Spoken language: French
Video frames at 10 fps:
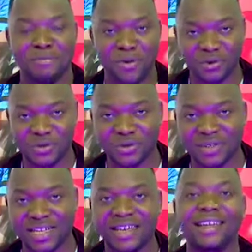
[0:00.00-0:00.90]
bonne
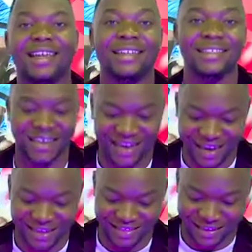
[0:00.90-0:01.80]
journée, une
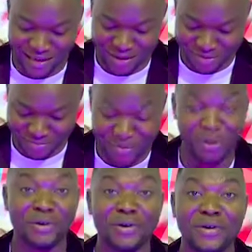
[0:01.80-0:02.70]
très très
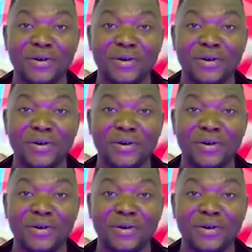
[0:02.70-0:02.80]
bonne